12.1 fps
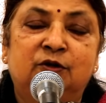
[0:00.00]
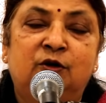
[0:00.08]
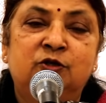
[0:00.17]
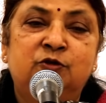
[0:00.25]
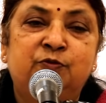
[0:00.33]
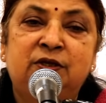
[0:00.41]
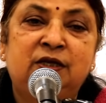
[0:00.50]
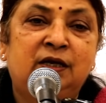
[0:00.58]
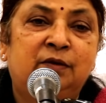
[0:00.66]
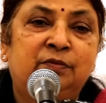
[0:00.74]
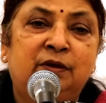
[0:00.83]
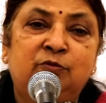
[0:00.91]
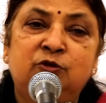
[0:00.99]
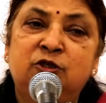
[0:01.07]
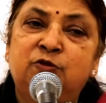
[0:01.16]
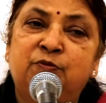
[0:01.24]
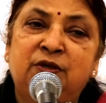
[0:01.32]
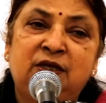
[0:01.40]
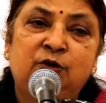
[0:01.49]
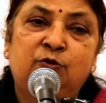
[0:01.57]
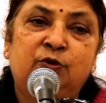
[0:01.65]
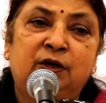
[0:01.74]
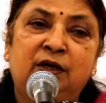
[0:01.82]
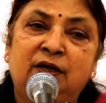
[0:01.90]
और स्मृति लब्धा मुझे स्मृति
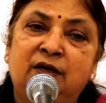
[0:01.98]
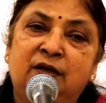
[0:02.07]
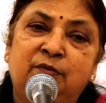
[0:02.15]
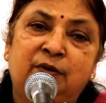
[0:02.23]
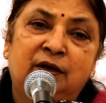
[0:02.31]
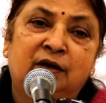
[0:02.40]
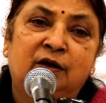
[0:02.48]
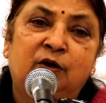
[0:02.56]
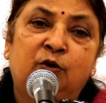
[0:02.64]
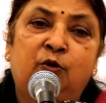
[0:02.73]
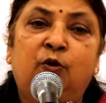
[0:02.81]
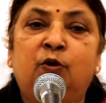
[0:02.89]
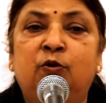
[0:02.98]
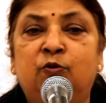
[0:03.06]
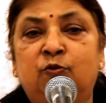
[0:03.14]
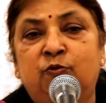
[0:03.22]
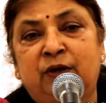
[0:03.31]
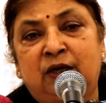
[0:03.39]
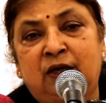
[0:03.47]
हो गई है कि मैं कौन हूँ मैं